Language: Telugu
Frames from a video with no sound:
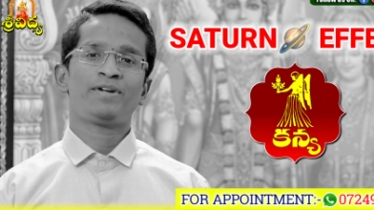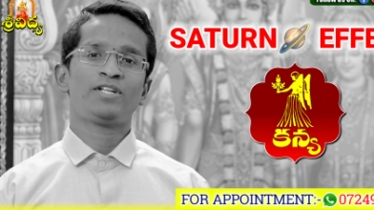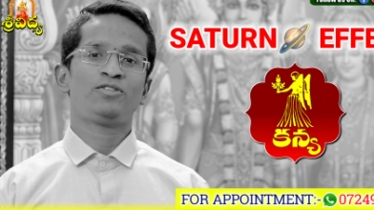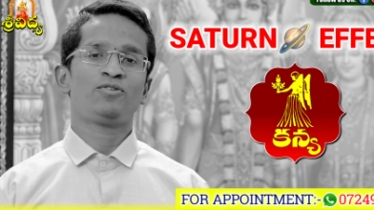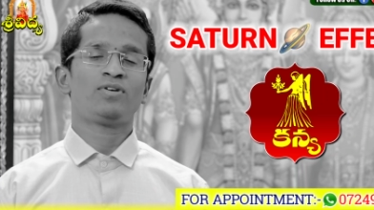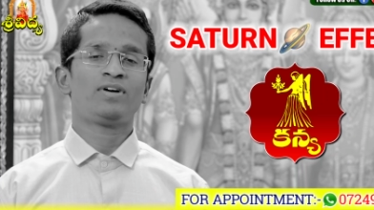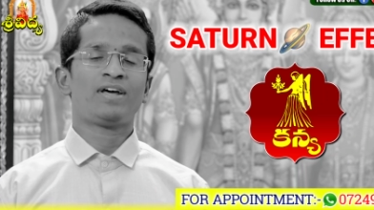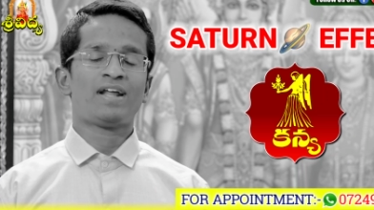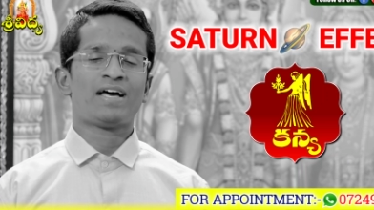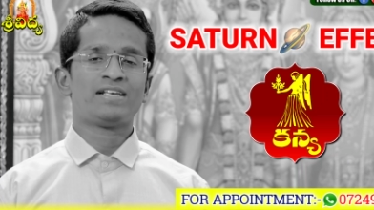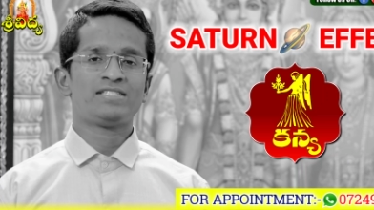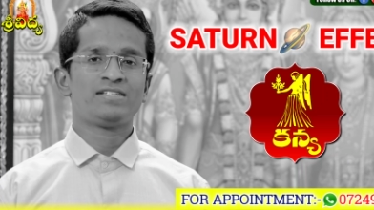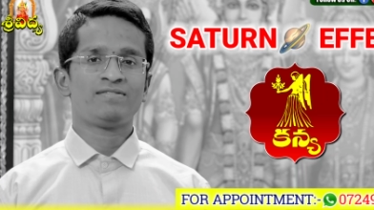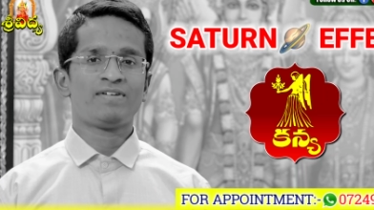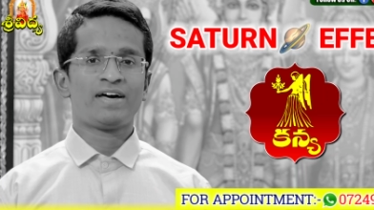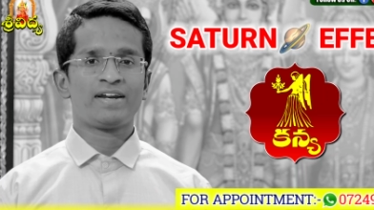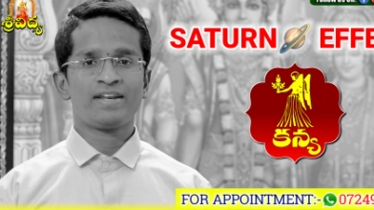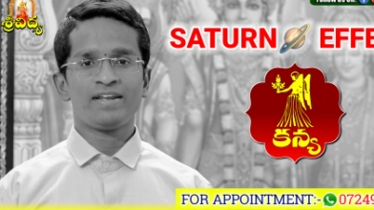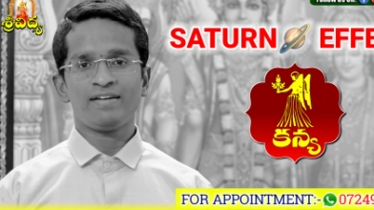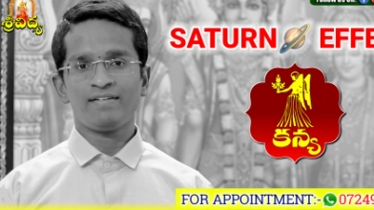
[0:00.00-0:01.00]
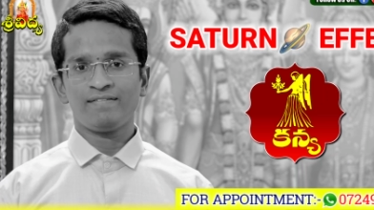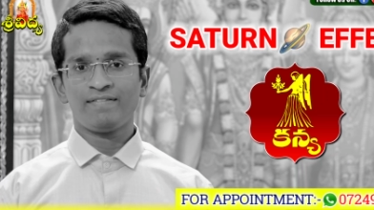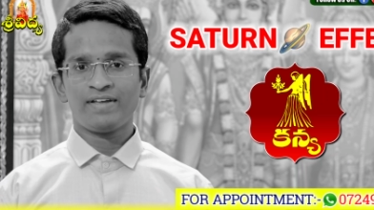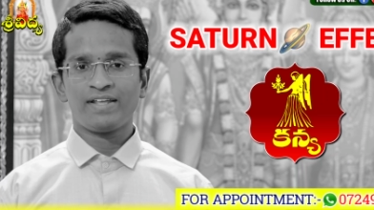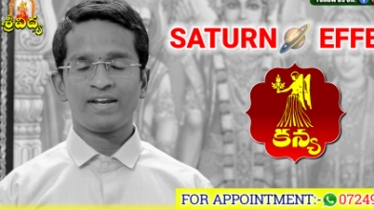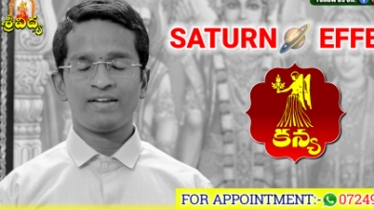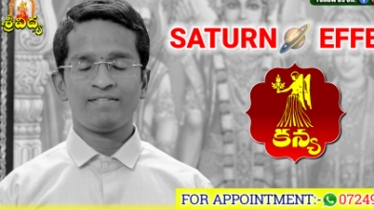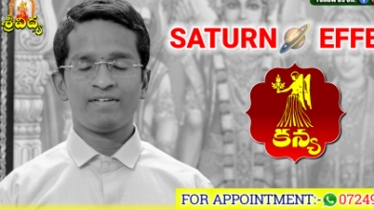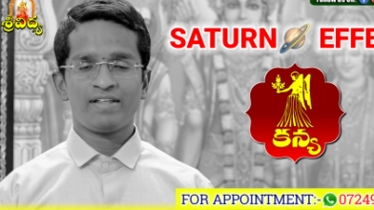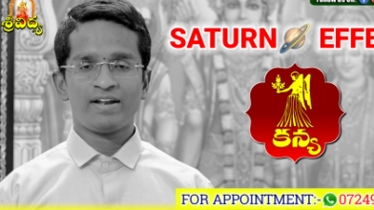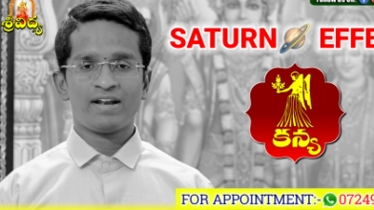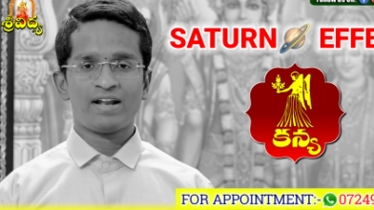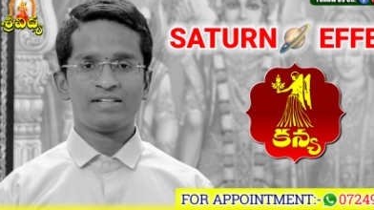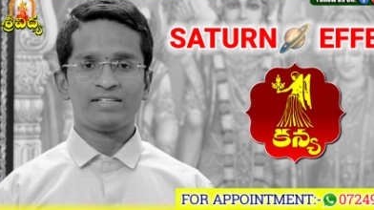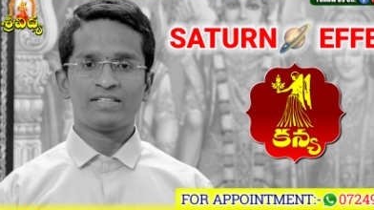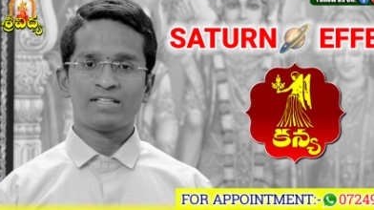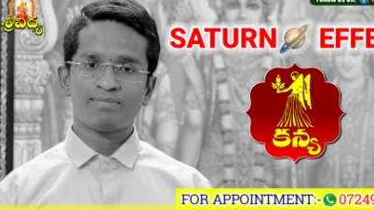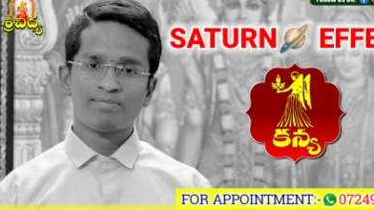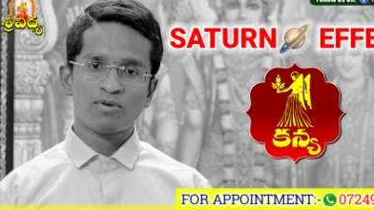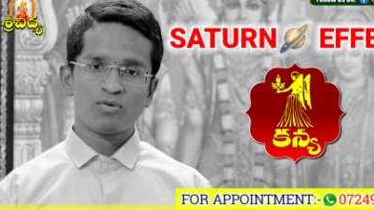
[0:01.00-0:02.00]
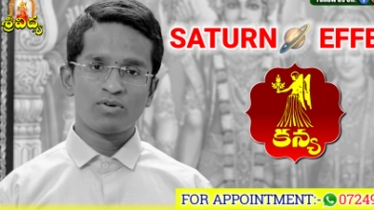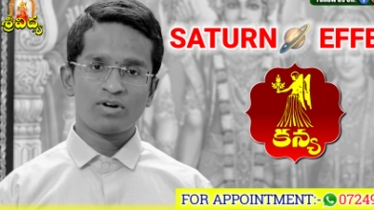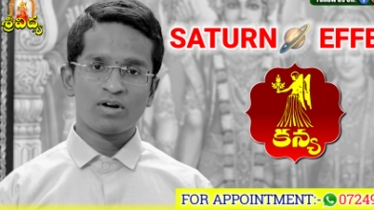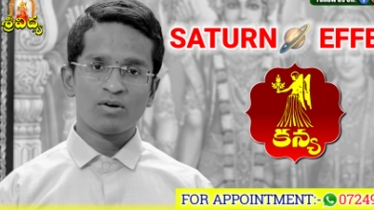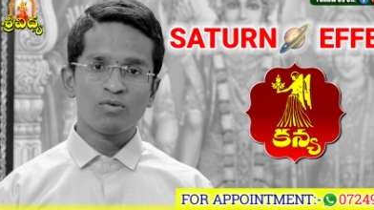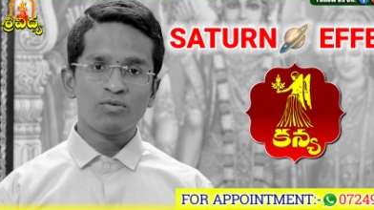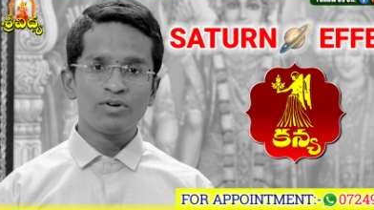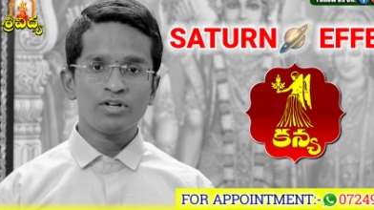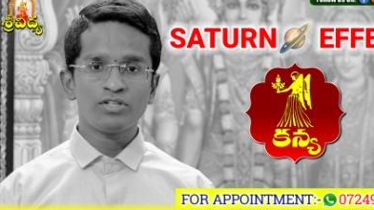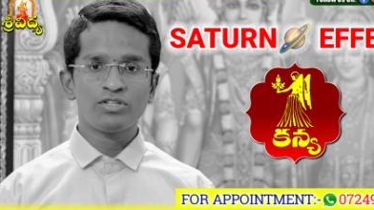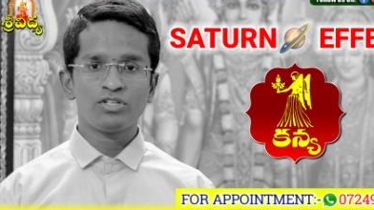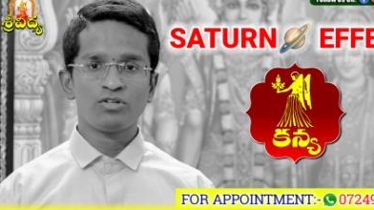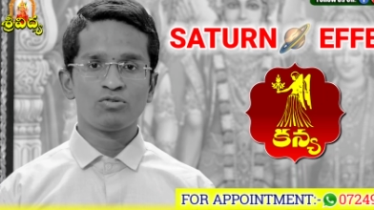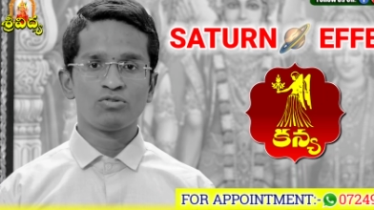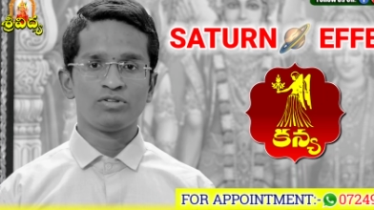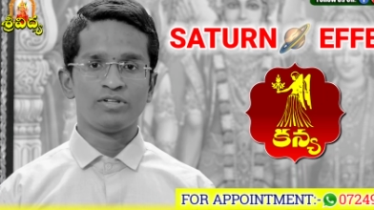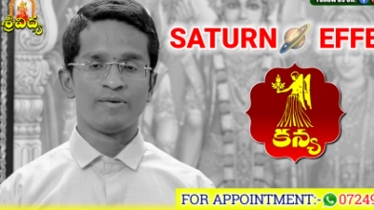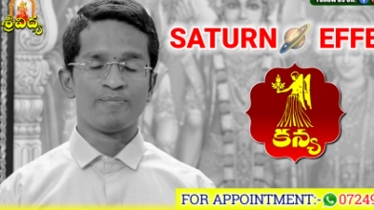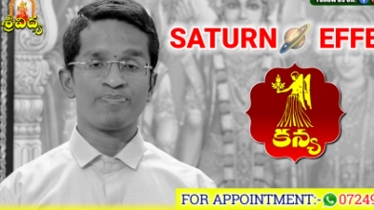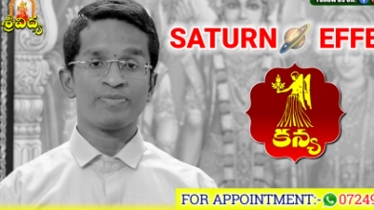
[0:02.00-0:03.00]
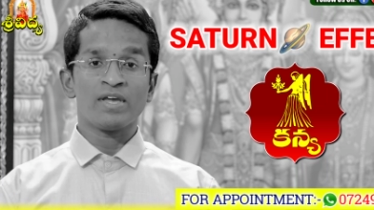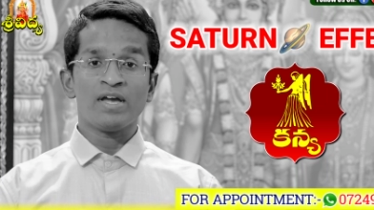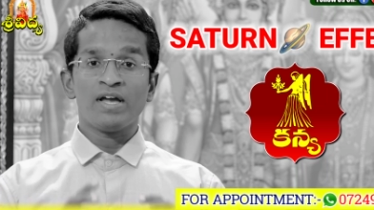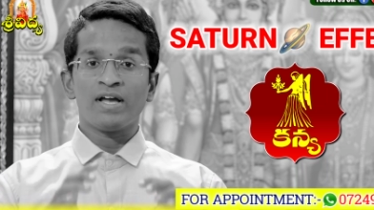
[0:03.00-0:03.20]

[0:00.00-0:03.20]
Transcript: ప్రతి ఒక్క రాశి వారికి వేరే వేరేలా అయితే తప్పకుండా ఉండి తీరుద్ది